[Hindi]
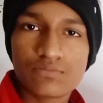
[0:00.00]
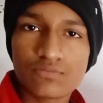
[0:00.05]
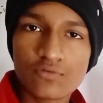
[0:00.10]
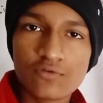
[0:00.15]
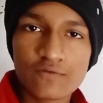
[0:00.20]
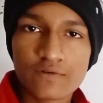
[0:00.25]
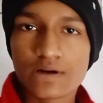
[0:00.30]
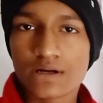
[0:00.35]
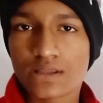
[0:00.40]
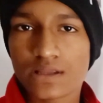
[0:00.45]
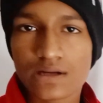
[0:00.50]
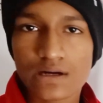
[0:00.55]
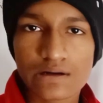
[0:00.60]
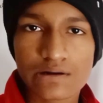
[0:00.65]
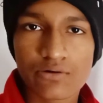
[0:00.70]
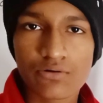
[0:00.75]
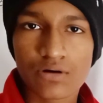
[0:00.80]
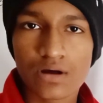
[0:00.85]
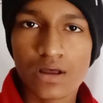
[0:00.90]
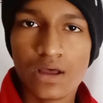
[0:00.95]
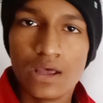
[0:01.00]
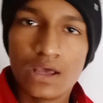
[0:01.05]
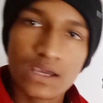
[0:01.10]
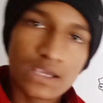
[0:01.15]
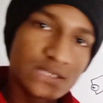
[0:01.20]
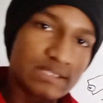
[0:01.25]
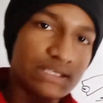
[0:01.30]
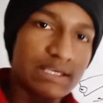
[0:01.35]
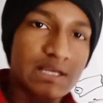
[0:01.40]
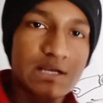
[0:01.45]
मूव करते रहना होगा
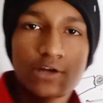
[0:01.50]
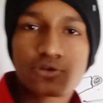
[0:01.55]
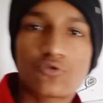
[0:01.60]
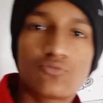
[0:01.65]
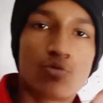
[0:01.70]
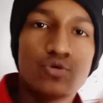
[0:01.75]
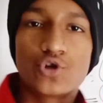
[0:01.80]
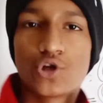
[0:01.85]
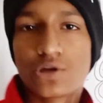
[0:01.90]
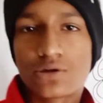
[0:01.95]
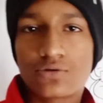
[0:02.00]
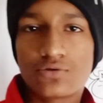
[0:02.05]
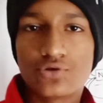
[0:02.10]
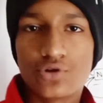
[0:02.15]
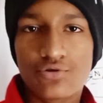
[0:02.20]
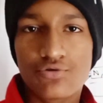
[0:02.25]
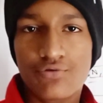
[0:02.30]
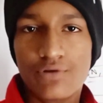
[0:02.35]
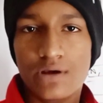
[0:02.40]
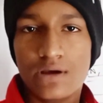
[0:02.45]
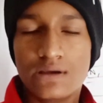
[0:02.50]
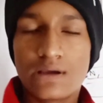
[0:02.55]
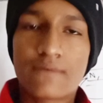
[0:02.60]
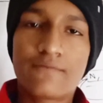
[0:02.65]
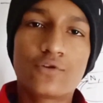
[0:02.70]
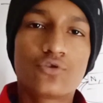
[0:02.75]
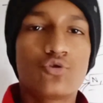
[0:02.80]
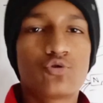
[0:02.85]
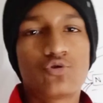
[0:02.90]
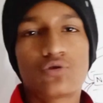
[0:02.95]
किसी एक का तो मोशन को जरूरी है या
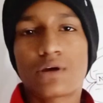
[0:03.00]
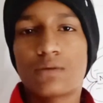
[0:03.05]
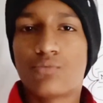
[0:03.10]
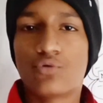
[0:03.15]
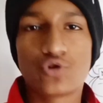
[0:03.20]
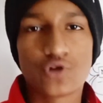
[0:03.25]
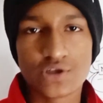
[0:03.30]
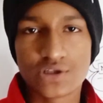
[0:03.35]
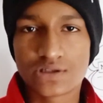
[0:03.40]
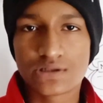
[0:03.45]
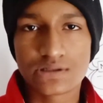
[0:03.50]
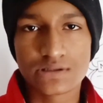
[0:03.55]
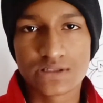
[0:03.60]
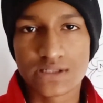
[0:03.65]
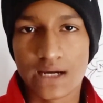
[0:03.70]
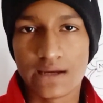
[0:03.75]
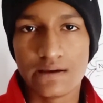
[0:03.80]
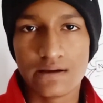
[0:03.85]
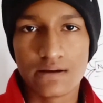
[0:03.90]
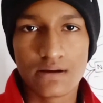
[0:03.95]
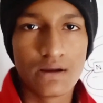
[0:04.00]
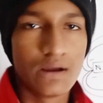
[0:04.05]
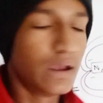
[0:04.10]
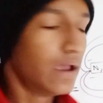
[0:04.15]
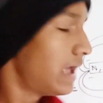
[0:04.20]
फिर दोनों के मोशन चाहिए